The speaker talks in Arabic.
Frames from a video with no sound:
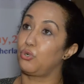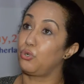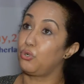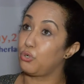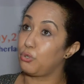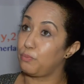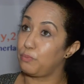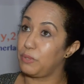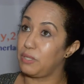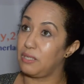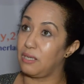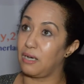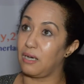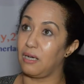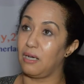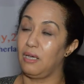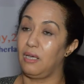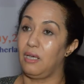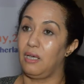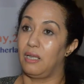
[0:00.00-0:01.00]
اوروبيه
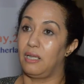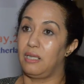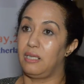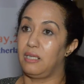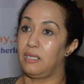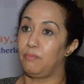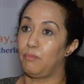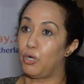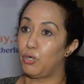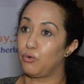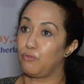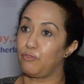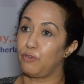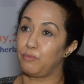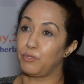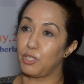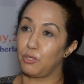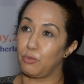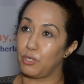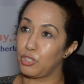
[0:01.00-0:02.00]
اللي معروفه
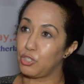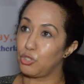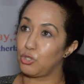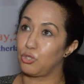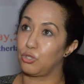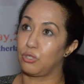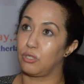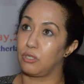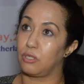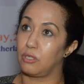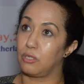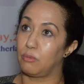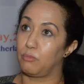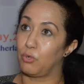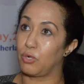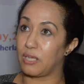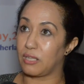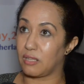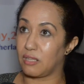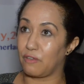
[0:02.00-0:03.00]
بتواجد آه،
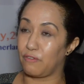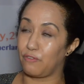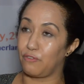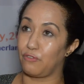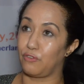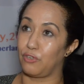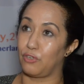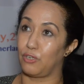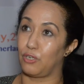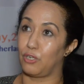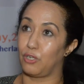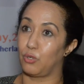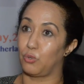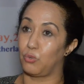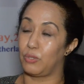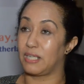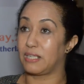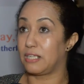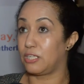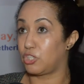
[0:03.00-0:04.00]
مكثف آه،
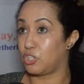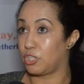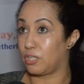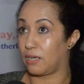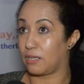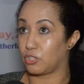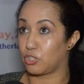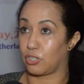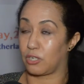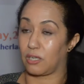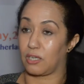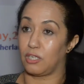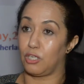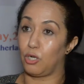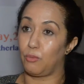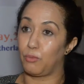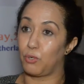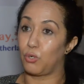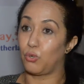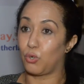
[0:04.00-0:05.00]
ولاد الجهه الشرقيه
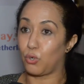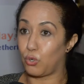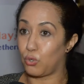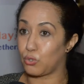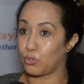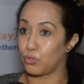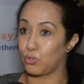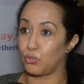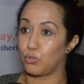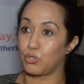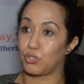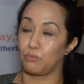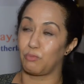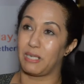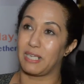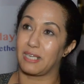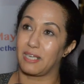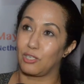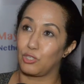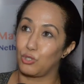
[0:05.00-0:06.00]
وبالخصوص
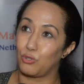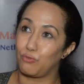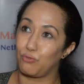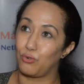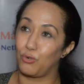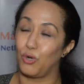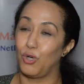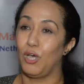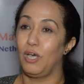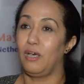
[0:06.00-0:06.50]
ملي كنشوفوا